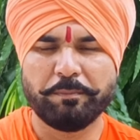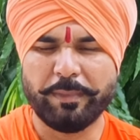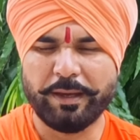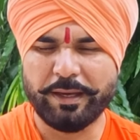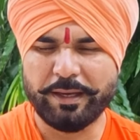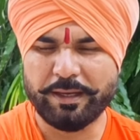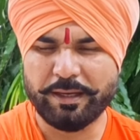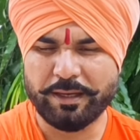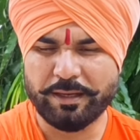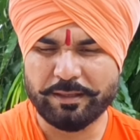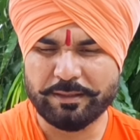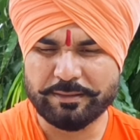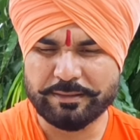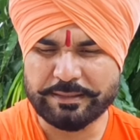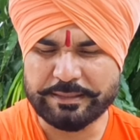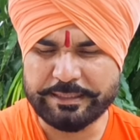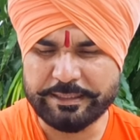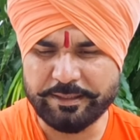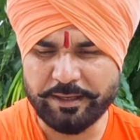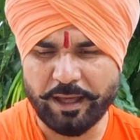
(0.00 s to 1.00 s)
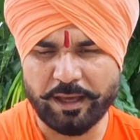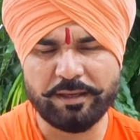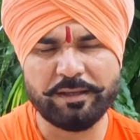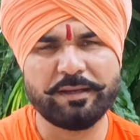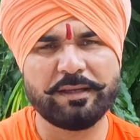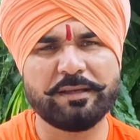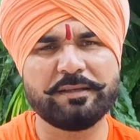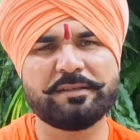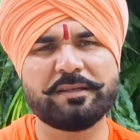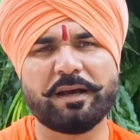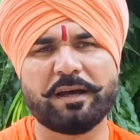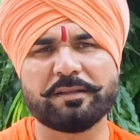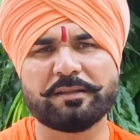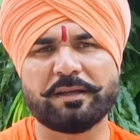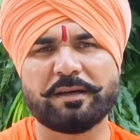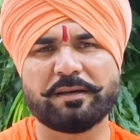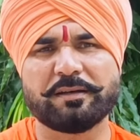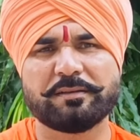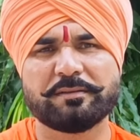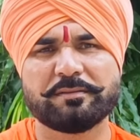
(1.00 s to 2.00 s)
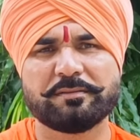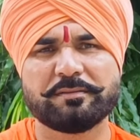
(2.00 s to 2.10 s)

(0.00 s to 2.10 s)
मैं जीना ही नहीं चाहता